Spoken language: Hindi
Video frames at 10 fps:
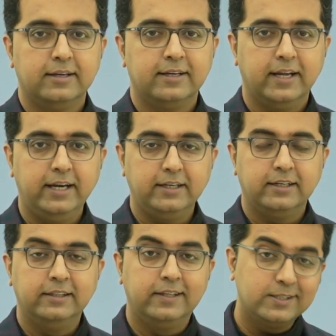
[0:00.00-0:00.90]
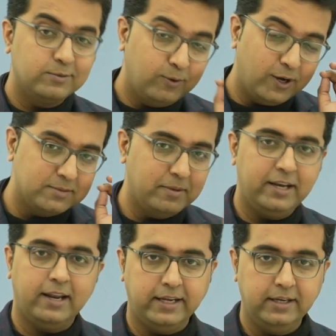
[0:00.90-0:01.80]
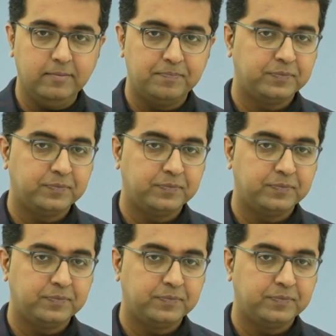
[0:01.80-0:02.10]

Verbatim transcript: राइट दिस वॉज माई लाइन